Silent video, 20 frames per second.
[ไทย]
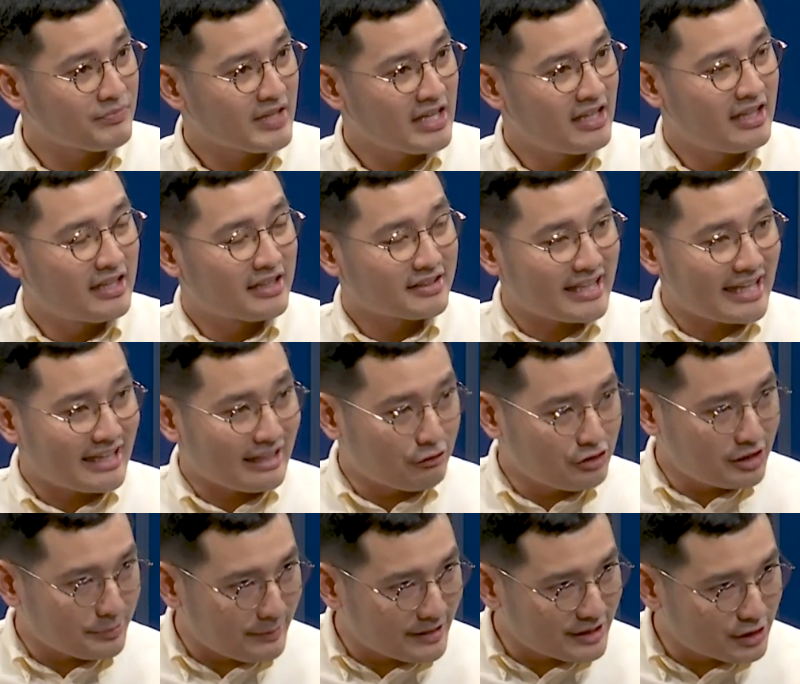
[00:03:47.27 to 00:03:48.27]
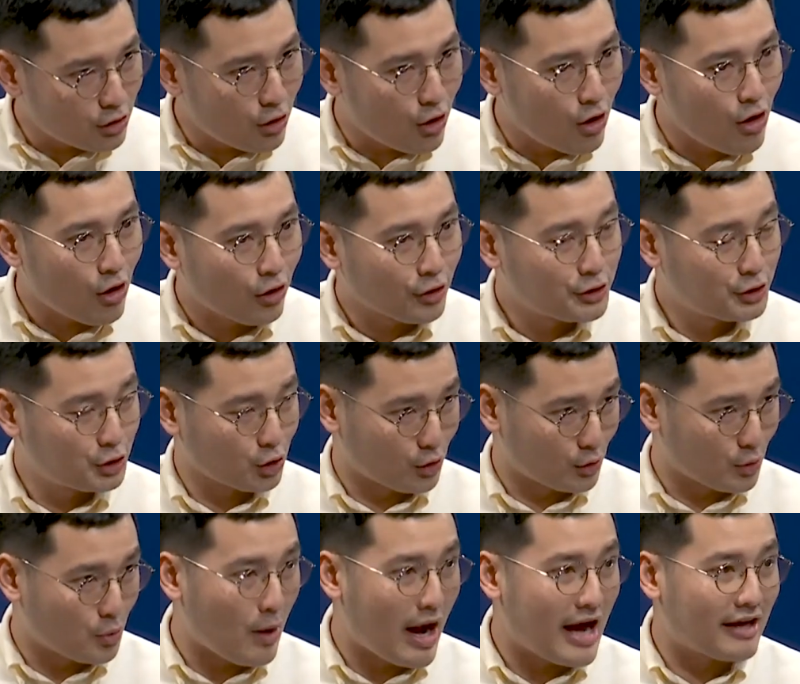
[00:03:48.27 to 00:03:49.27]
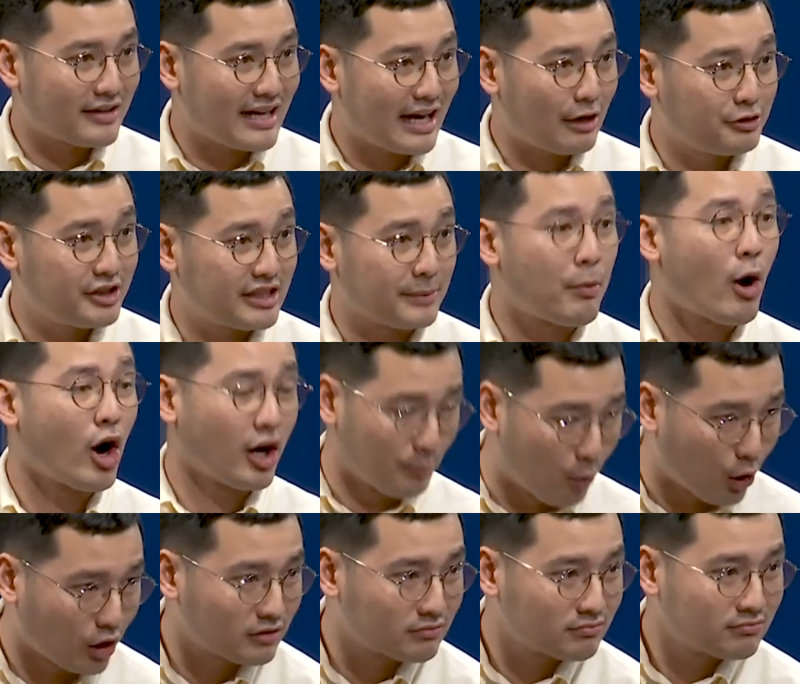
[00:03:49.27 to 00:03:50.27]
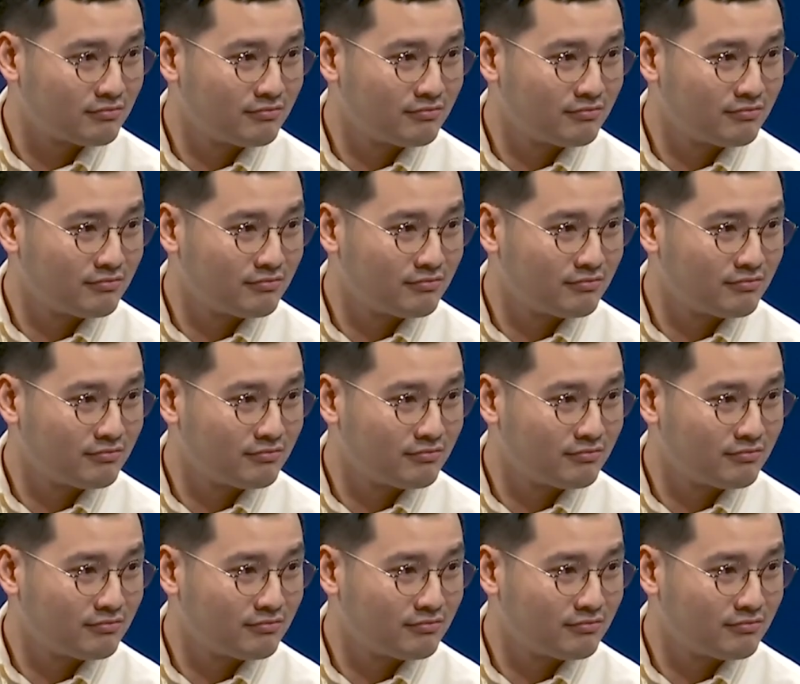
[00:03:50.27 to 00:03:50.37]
ครับแต่เราจะเป็นเจ้าของจนกว่าเราจะผ่อนหมด